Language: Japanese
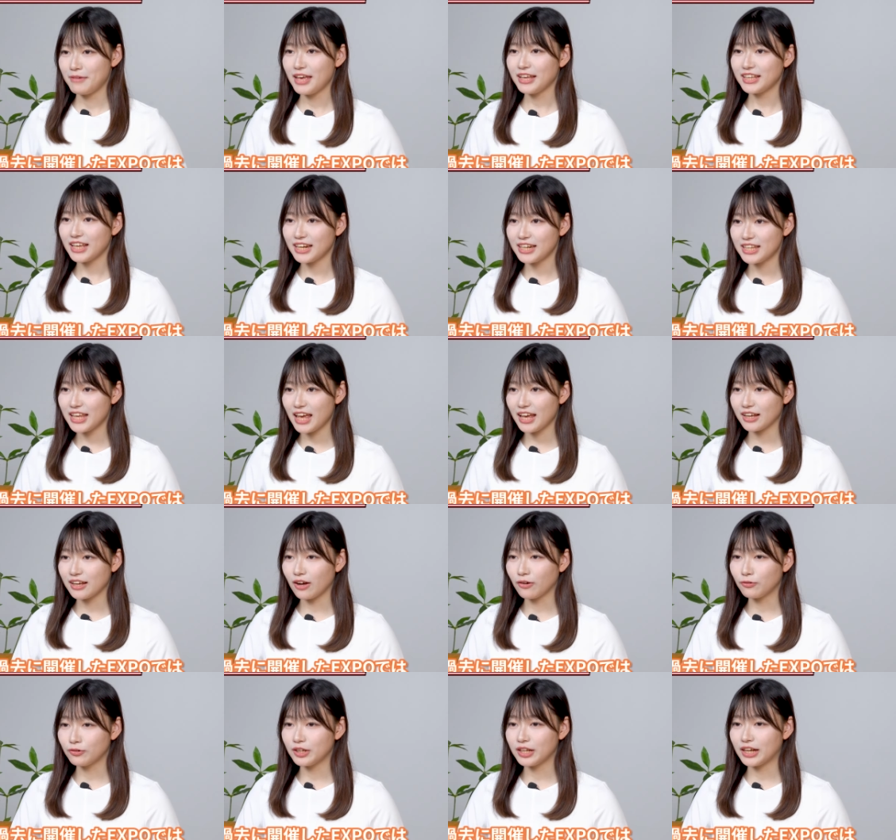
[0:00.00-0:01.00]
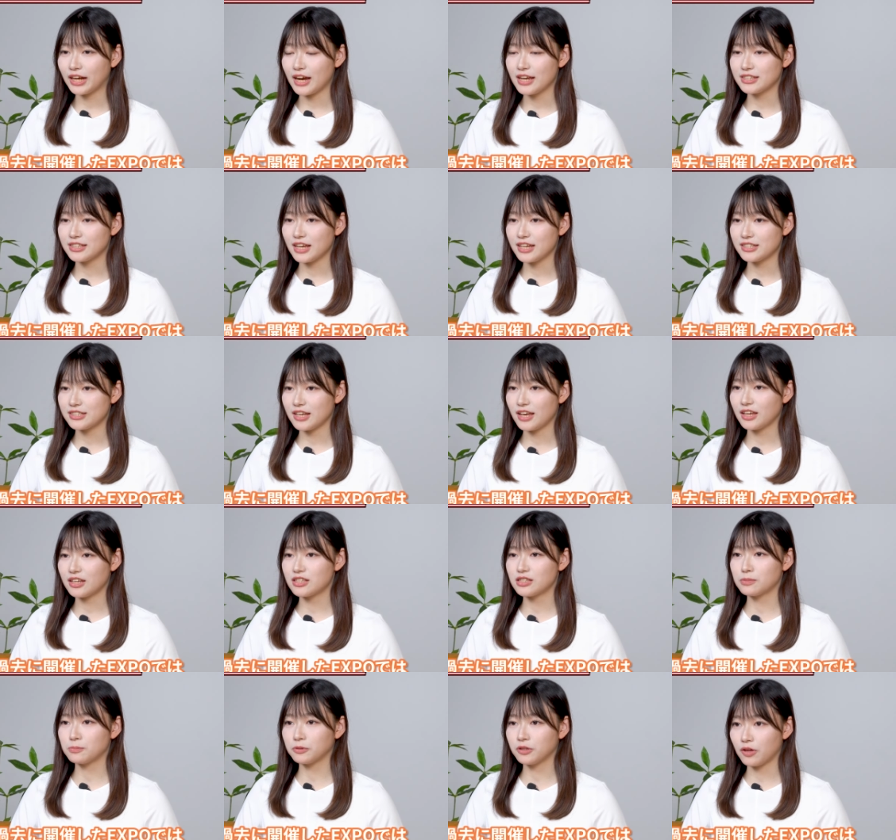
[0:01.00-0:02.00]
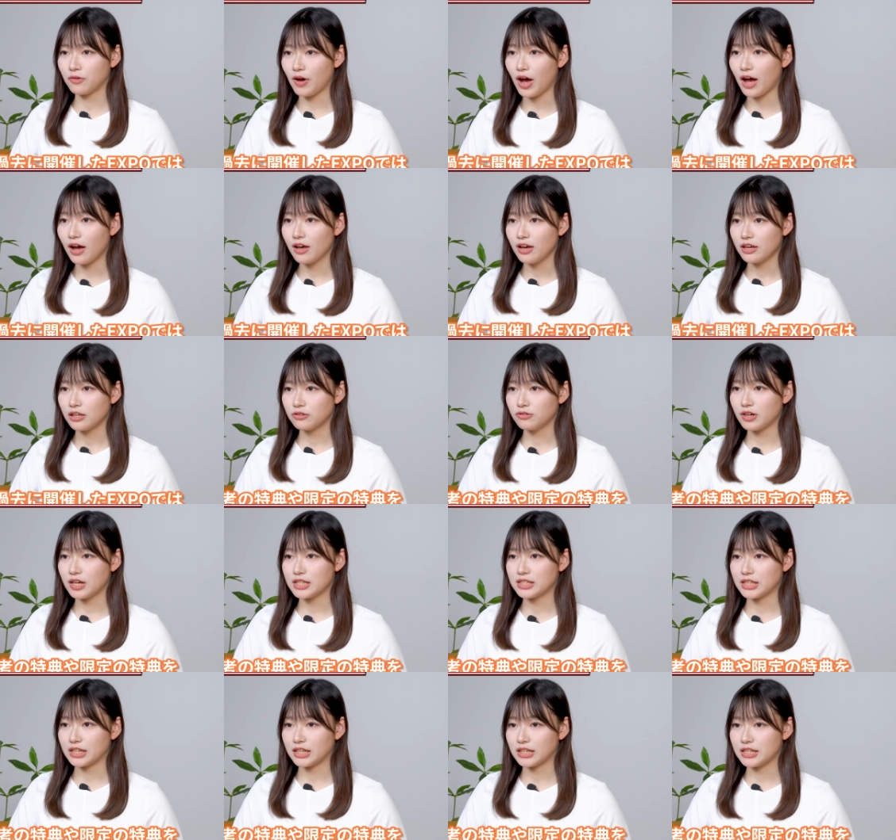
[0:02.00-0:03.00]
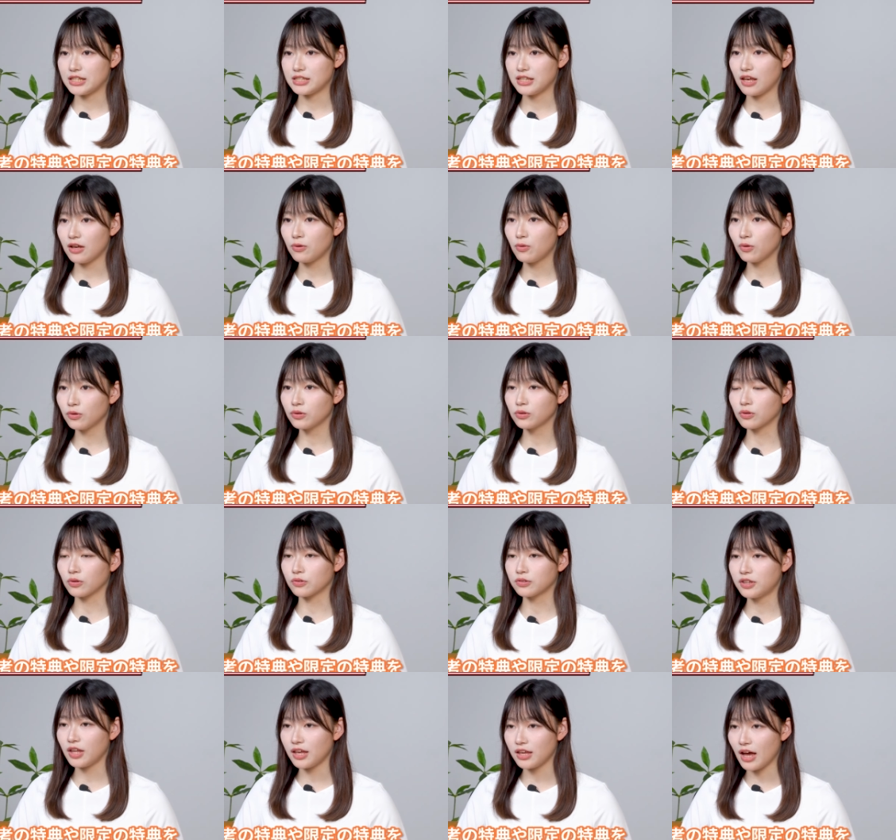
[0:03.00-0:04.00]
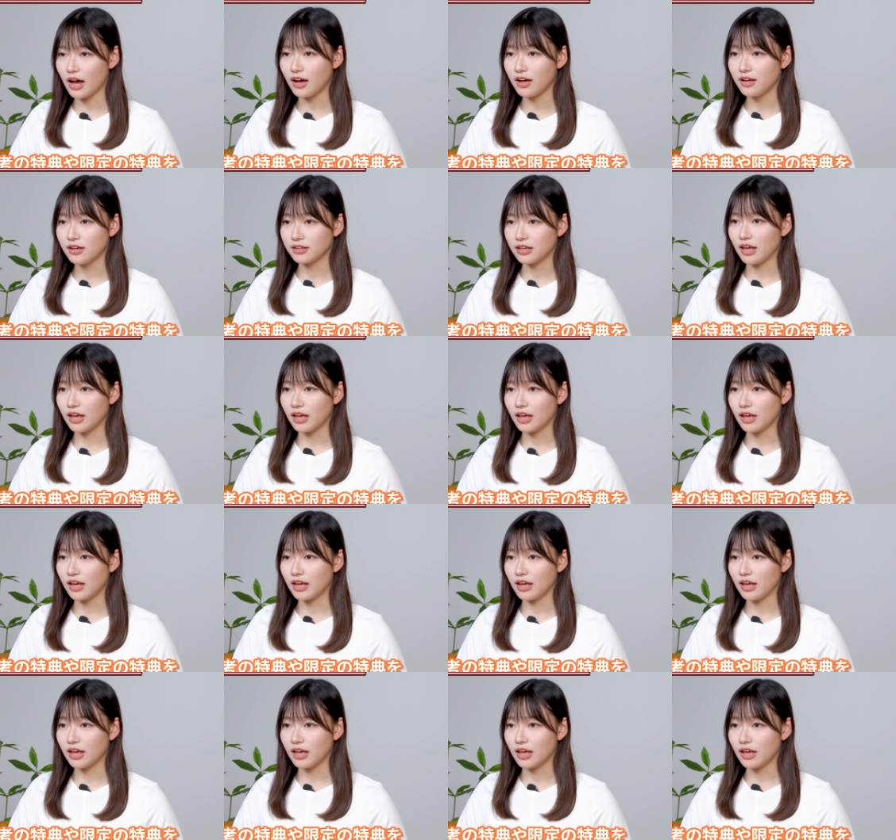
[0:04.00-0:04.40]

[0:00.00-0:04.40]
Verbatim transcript: 名キャリで過去に開催したエキスポでは一足先に先行の特典や